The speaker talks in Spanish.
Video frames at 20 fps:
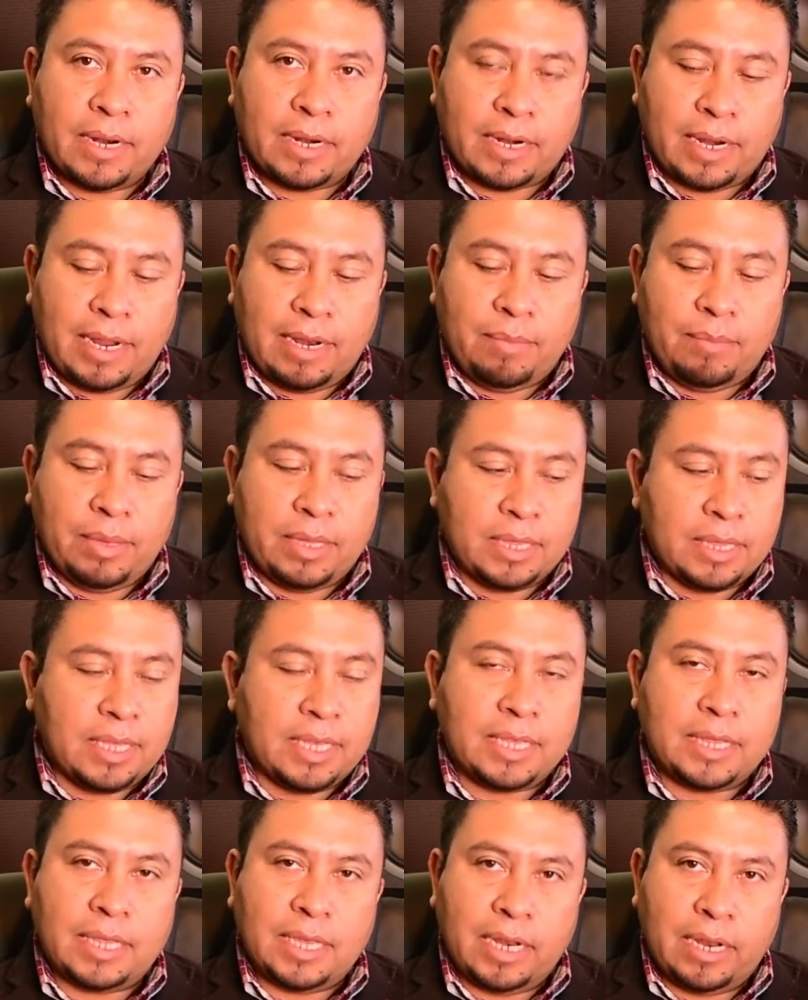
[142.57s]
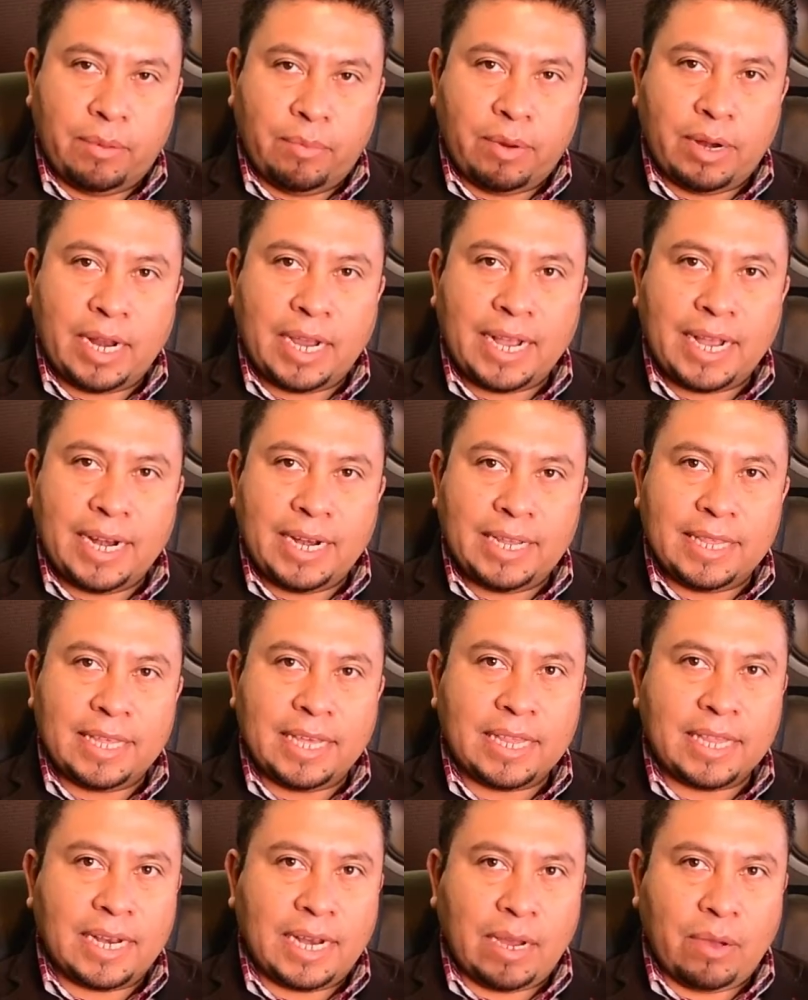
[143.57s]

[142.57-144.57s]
realmente tiene buena calidad,